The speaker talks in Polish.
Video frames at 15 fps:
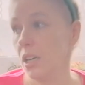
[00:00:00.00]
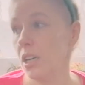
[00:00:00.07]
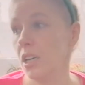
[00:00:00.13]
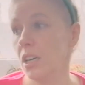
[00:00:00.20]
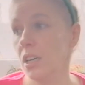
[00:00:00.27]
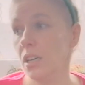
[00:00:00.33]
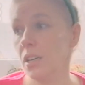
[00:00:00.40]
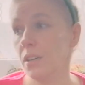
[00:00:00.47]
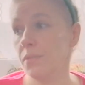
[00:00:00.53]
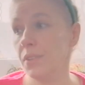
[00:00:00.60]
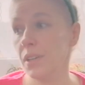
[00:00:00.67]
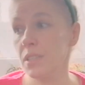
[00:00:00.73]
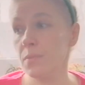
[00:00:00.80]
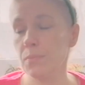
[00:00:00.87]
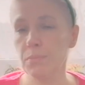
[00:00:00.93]
E,
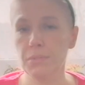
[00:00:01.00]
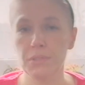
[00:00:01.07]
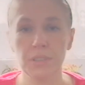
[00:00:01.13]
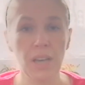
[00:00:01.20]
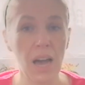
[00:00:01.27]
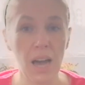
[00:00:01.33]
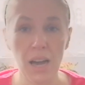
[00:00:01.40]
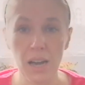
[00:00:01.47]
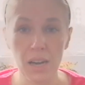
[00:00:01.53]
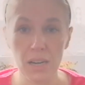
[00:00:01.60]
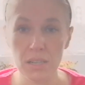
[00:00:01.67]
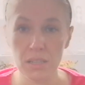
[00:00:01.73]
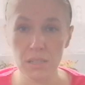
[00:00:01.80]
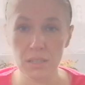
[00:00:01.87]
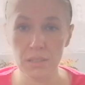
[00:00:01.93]
więc
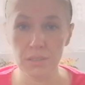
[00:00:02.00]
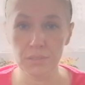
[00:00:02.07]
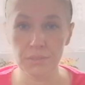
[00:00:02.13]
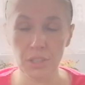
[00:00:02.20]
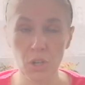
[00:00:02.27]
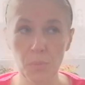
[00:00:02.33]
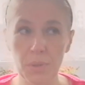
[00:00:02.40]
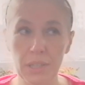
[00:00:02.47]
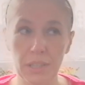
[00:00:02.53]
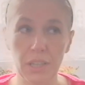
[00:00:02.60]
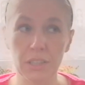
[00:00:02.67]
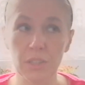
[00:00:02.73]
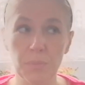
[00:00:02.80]
ja e, nie robię takich